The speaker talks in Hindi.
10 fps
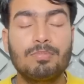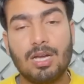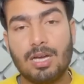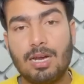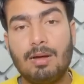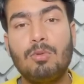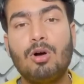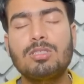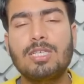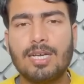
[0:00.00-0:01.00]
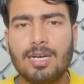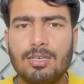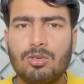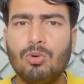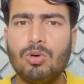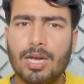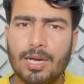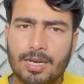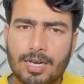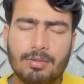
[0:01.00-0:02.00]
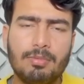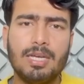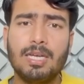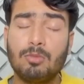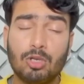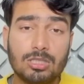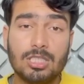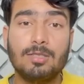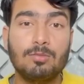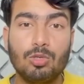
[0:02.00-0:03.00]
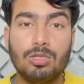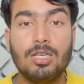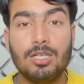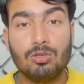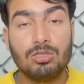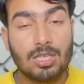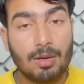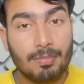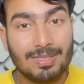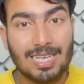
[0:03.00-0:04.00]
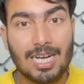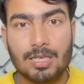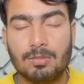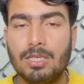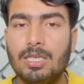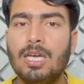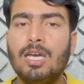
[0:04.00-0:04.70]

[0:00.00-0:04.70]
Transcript: अगर आप बहुत ज़्यादा कठोर हैं कड़वे हैं बहुत सच बोलते हैं तो इसका मजाक भी